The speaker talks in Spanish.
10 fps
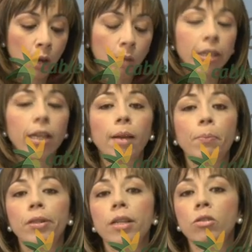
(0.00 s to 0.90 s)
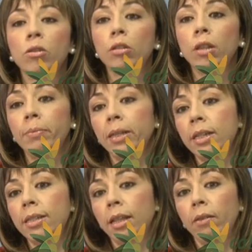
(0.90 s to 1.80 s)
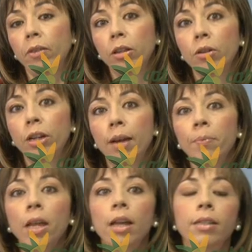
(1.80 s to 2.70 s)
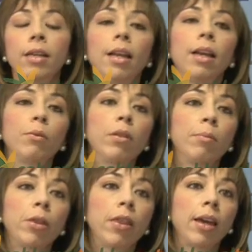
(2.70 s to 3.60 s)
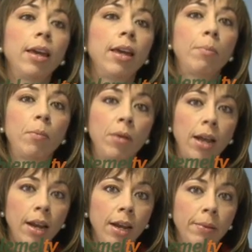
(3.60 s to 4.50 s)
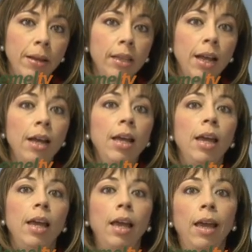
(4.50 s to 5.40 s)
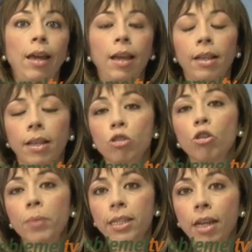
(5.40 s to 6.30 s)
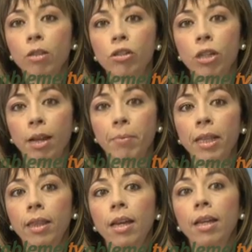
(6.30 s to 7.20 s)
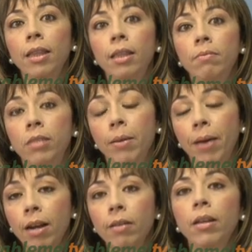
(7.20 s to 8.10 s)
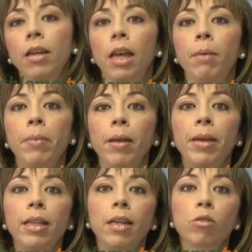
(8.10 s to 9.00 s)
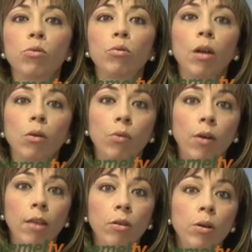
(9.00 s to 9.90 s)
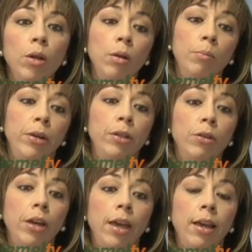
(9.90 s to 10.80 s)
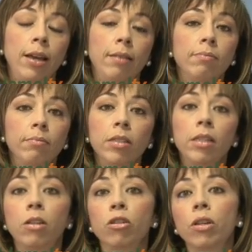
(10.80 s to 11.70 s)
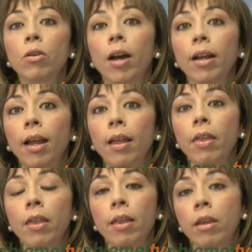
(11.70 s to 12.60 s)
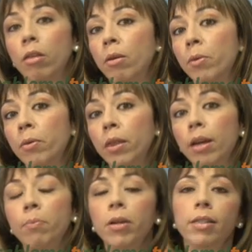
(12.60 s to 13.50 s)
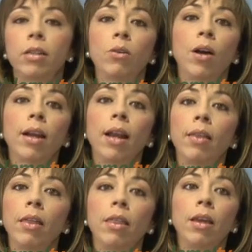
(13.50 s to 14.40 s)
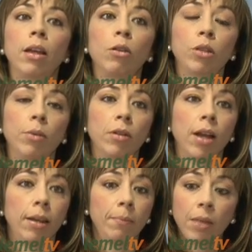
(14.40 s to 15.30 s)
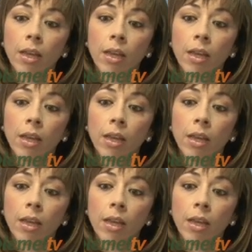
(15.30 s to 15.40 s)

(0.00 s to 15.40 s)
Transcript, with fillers: Como estas respuestas son totalmente insatisfactorias, ya le anunciamos desde aquí que Populares Libertad eh, está sopesando seriamente llevar en breve este asunto al juzgado, puesto que si no se nos aclara desde la dirección provincial, pues que se nos aclare desde los tribunales.